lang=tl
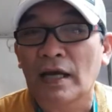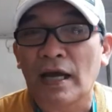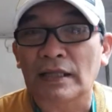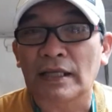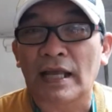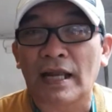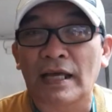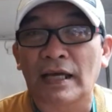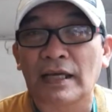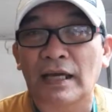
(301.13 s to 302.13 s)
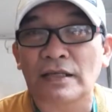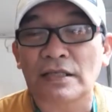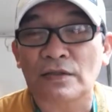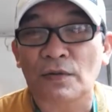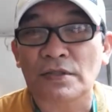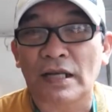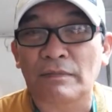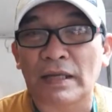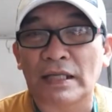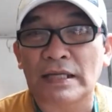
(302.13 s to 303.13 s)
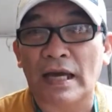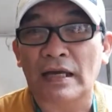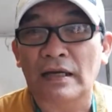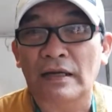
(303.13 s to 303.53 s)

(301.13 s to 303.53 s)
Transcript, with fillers: at ilalagay kayo sa social media